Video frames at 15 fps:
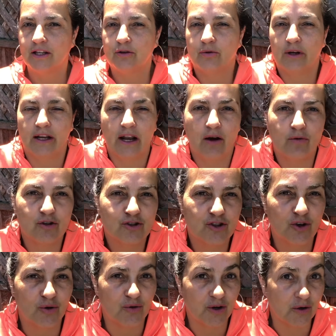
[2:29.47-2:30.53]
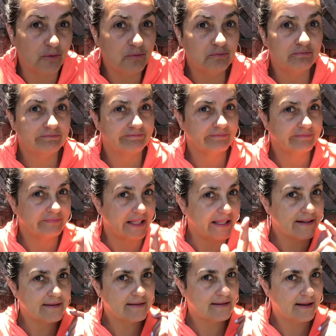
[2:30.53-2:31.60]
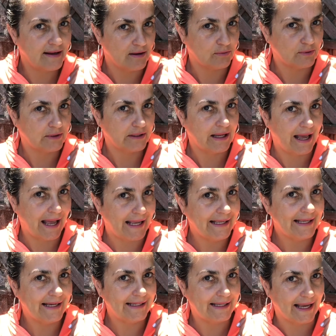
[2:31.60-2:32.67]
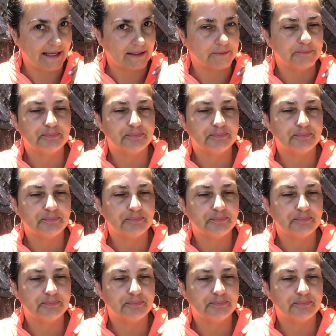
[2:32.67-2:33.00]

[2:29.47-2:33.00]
aqui no canal, acho que eu não dei esta... Ai, ai, ai.